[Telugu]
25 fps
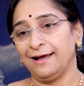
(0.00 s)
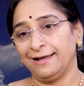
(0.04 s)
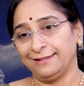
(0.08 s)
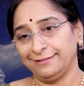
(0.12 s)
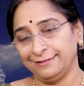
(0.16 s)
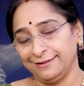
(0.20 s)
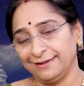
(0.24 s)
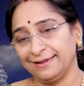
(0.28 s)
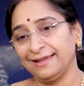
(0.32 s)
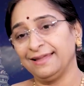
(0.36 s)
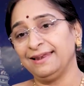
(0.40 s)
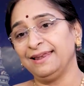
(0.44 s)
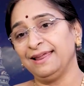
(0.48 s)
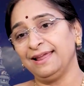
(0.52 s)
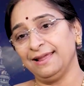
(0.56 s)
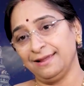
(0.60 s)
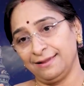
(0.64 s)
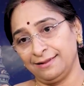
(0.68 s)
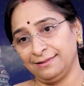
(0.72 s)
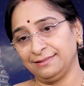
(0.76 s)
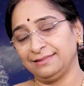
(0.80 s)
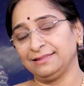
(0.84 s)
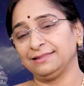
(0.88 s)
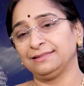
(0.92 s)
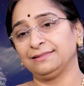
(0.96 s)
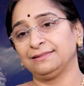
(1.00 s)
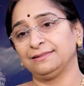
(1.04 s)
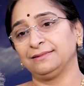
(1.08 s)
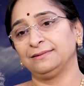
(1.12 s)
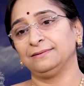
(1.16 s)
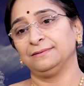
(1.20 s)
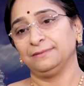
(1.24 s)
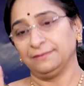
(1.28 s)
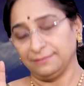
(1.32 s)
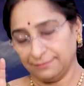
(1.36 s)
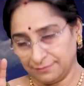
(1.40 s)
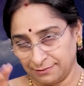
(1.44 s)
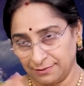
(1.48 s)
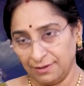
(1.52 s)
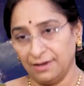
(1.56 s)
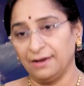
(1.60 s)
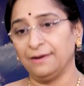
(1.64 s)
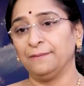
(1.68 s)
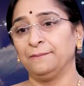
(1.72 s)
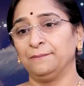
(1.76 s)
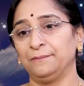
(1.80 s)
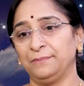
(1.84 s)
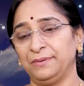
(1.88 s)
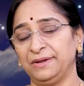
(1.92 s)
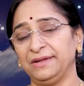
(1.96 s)
అందుకనే ఆ రోజు
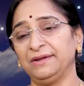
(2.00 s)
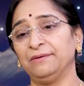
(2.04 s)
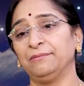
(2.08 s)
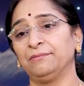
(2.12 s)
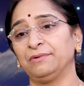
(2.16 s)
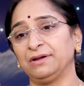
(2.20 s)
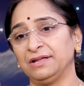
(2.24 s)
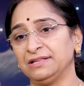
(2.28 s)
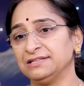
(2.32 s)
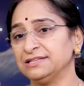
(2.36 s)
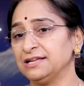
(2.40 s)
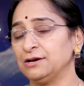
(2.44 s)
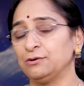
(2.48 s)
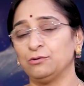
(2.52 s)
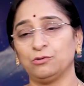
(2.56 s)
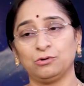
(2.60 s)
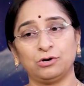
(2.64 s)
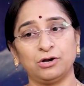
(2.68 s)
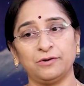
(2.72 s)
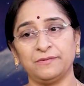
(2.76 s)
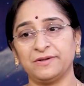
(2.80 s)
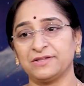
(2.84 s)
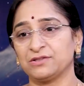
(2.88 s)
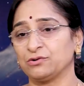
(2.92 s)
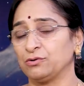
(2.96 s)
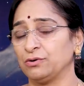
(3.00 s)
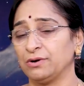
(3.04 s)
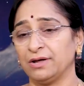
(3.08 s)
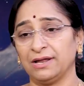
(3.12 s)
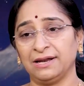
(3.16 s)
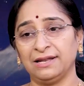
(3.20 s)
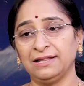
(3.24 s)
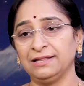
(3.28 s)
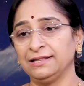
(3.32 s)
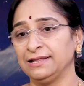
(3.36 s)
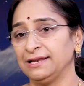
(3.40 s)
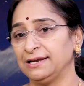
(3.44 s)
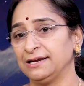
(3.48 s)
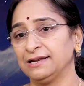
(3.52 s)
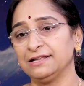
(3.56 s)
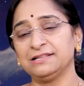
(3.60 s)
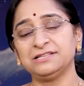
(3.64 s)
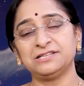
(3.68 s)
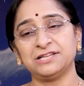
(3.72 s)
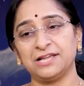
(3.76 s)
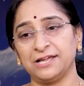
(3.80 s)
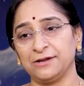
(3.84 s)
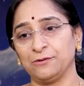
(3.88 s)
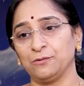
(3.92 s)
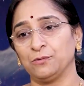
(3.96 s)
బియ్యం గింజలు నోట్లో వేసుకోవడం అన్నం తినటం
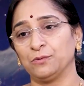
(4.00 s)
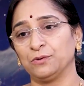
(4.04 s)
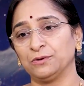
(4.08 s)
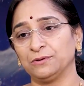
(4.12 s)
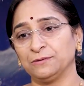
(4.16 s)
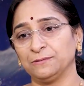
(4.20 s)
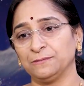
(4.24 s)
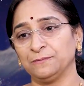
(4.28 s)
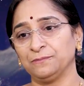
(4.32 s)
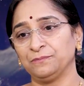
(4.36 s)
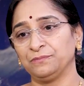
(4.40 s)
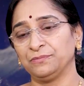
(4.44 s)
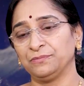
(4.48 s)
చేయకూడదు